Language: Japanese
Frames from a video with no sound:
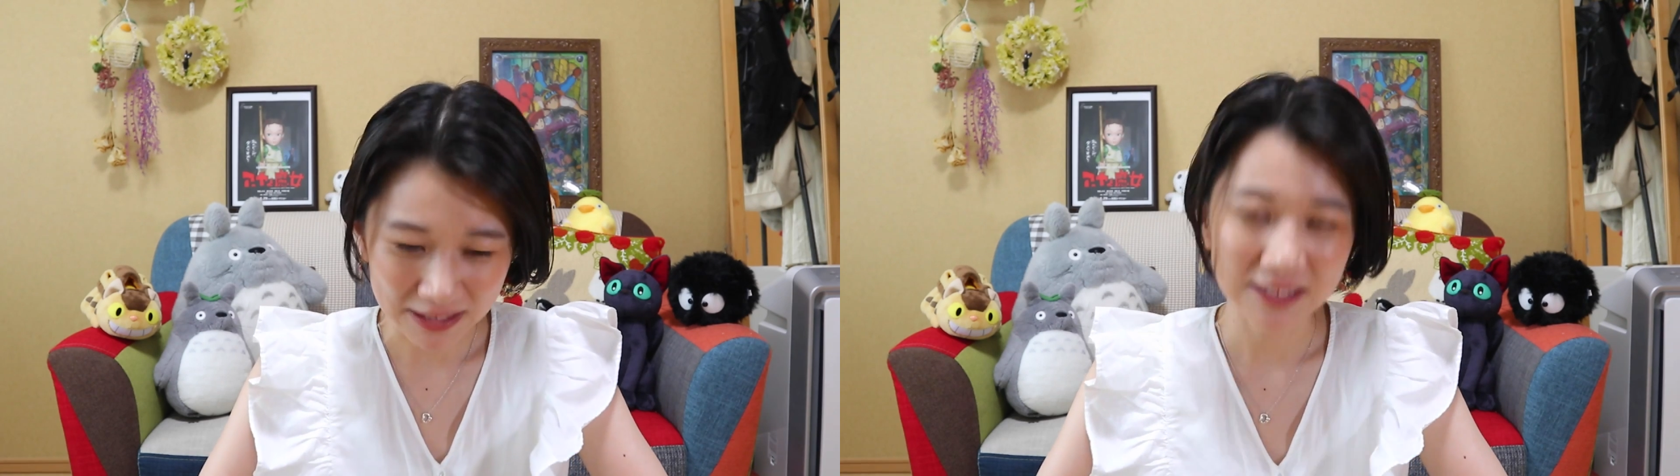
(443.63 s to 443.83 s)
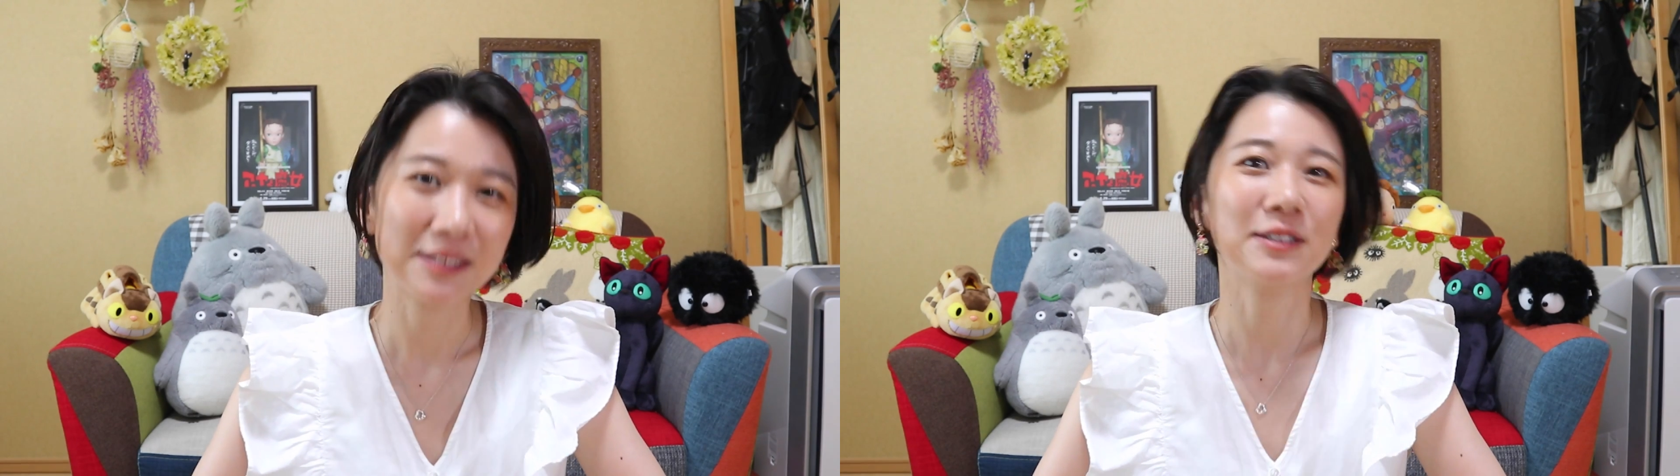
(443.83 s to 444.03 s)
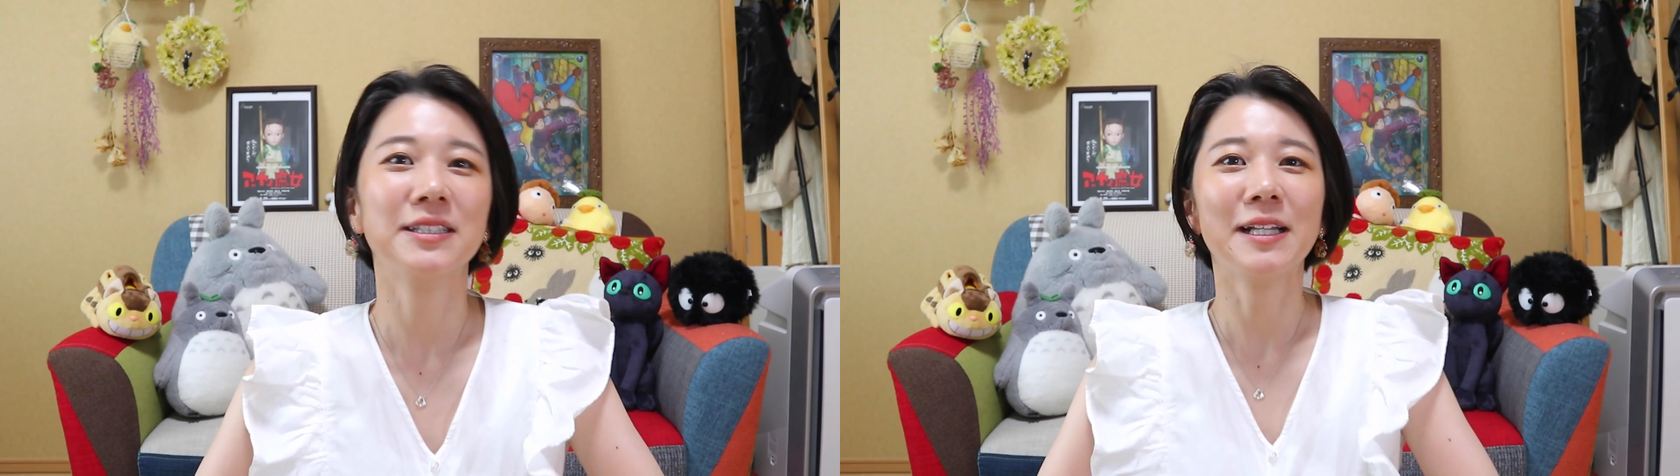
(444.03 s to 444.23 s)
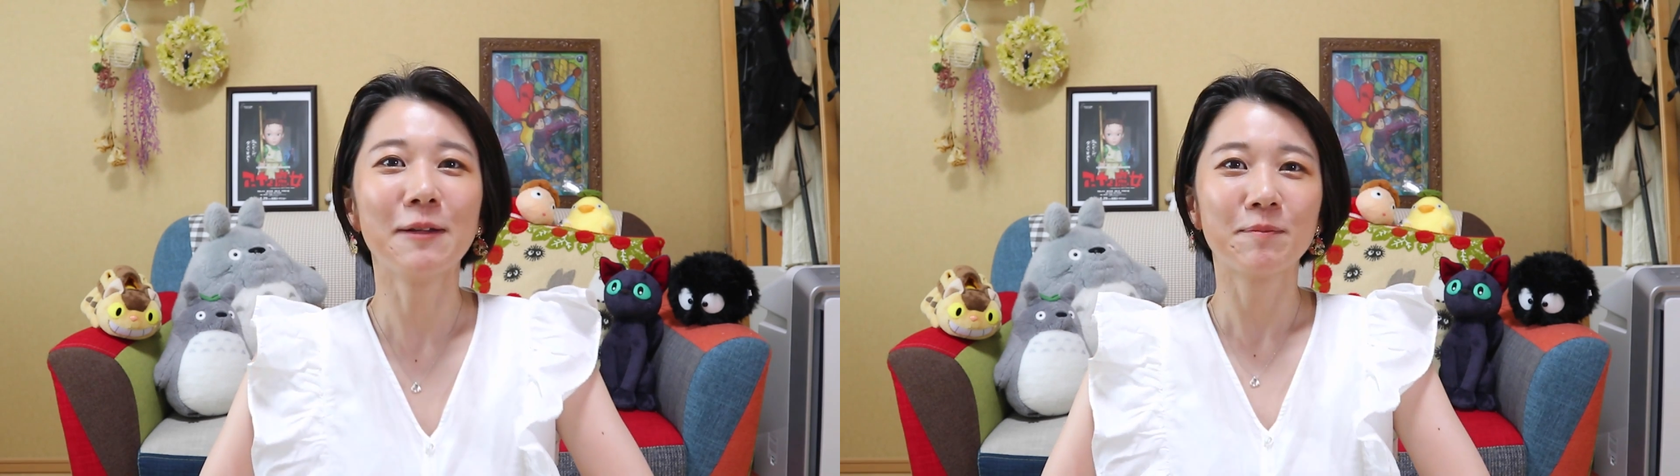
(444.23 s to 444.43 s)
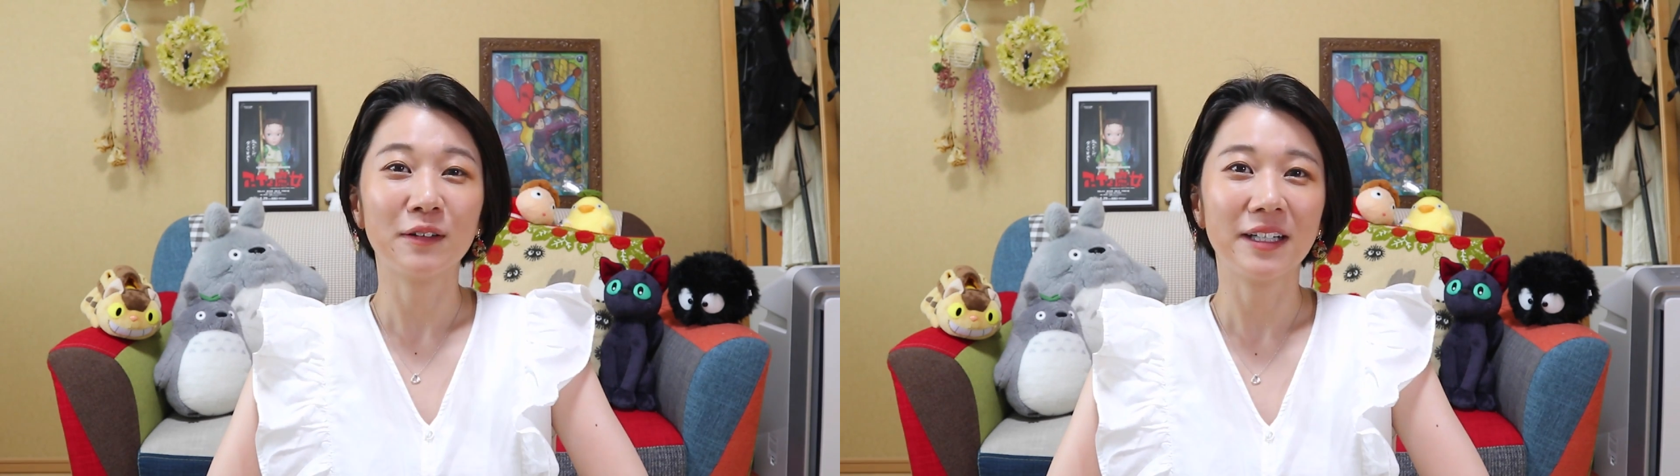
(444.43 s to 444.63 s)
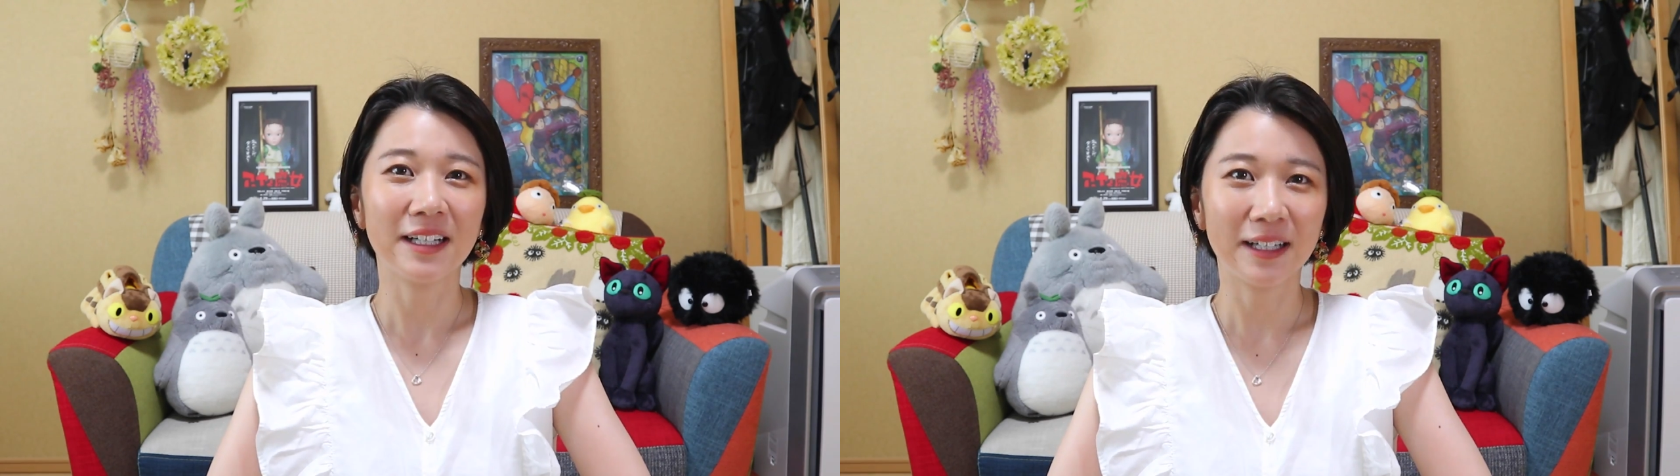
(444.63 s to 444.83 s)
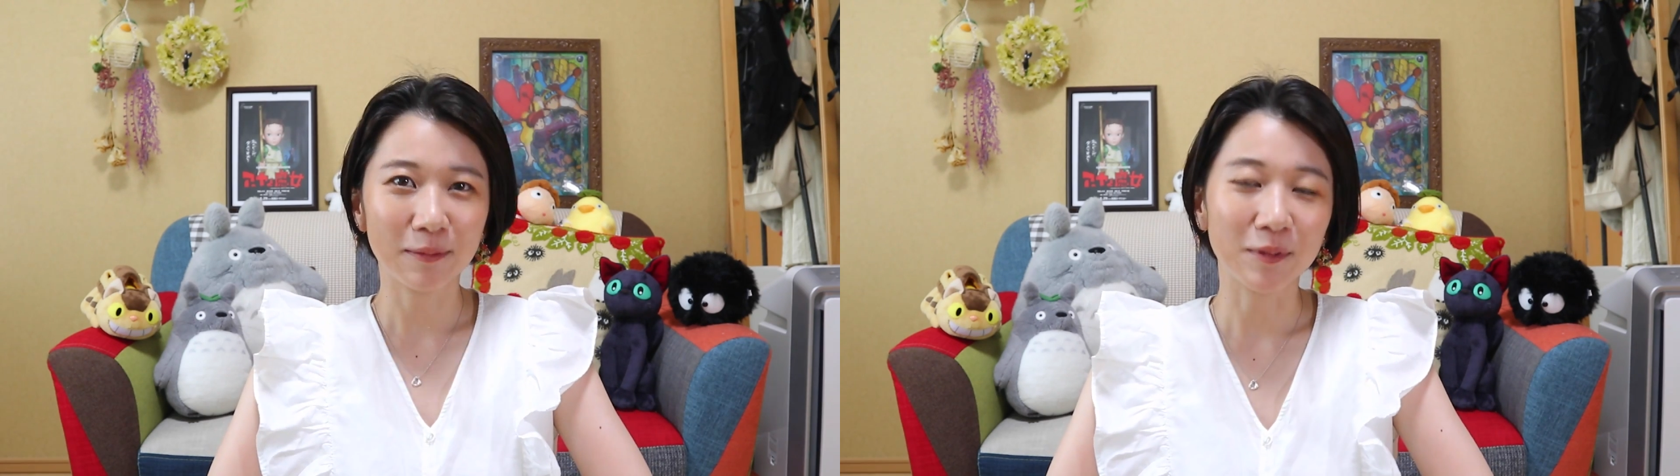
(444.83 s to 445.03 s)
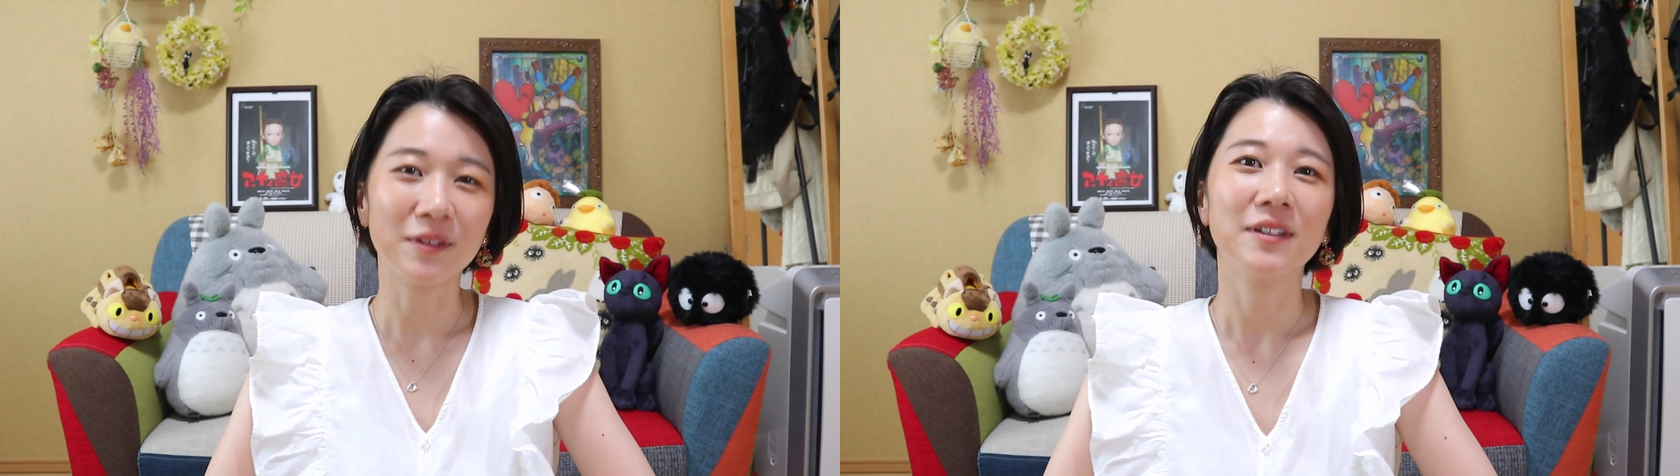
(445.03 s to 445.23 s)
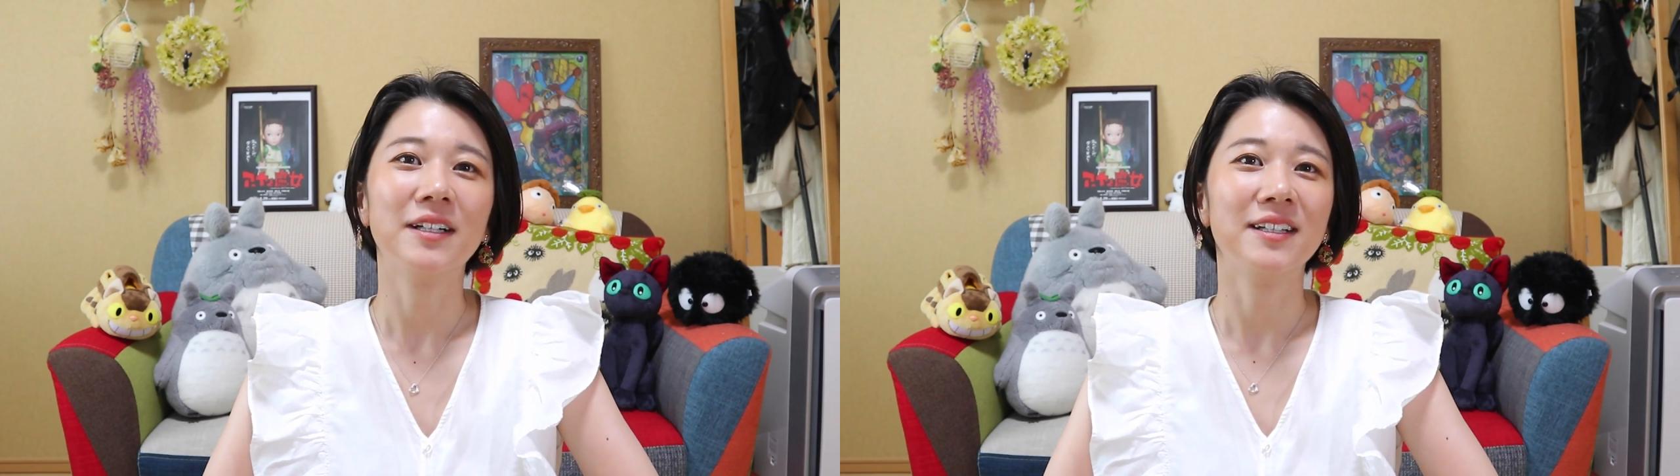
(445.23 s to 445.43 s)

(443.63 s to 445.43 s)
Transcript: ますそしてこれからも